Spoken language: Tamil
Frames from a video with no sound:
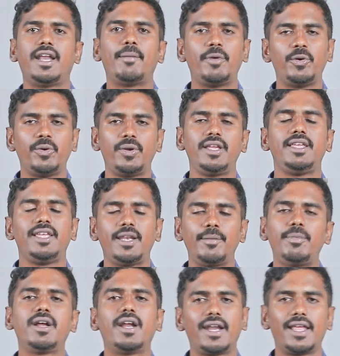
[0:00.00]
நம்ம ஒரு
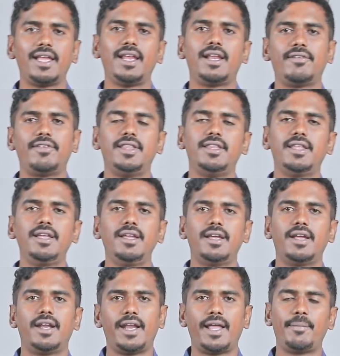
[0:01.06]
இரும்பு கடாயில் வந்து
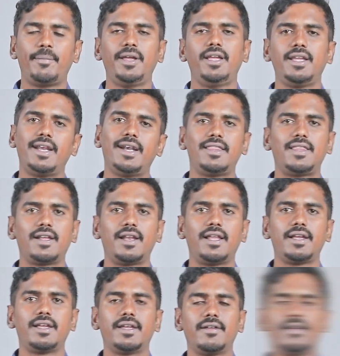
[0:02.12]
நாம்
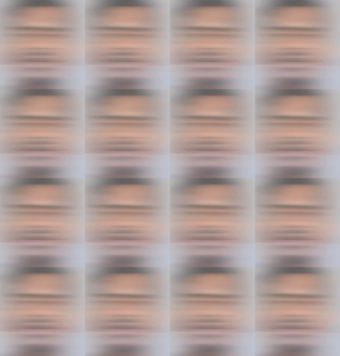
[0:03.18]
எடுத்துக்கலாங்க